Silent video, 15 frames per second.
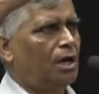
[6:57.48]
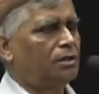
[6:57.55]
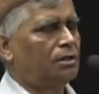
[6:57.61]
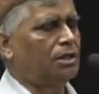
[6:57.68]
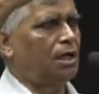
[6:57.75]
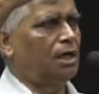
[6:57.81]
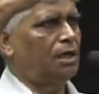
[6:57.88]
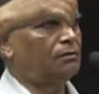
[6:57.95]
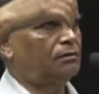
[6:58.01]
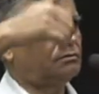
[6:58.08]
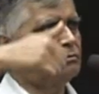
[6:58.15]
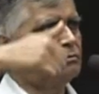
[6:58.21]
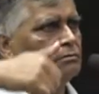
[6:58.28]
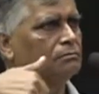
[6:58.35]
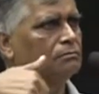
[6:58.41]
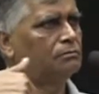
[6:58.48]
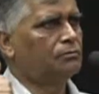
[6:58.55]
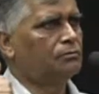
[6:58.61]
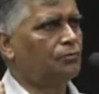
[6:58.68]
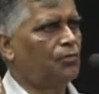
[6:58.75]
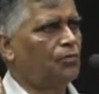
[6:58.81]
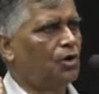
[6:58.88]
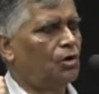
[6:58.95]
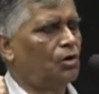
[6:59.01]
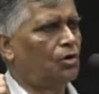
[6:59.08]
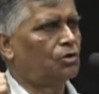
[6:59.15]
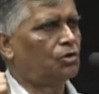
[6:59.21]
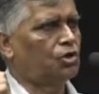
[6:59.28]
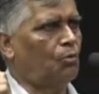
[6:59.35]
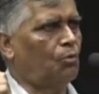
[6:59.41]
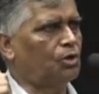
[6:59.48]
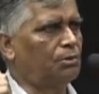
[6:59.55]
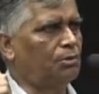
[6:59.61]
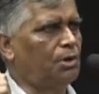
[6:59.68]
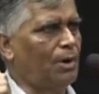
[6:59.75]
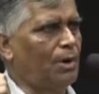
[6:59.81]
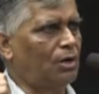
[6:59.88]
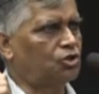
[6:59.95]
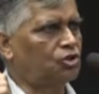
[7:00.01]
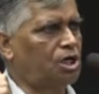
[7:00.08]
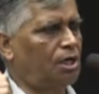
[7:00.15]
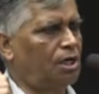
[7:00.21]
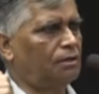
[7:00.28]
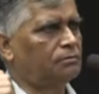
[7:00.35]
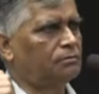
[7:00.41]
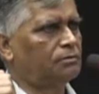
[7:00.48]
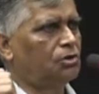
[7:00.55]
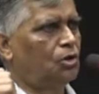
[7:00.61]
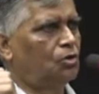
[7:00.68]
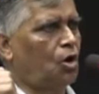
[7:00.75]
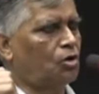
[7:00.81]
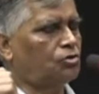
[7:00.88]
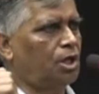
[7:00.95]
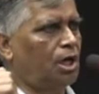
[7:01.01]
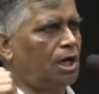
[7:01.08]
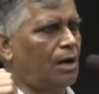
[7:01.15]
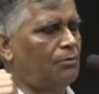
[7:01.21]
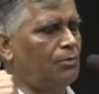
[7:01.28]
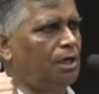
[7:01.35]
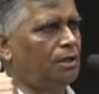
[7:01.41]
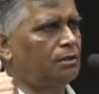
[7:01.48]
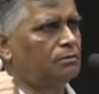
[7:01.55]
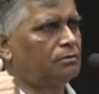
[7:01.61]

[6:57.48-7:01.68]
যে শ্রমজীবী মানুষের রক্তে ঘামে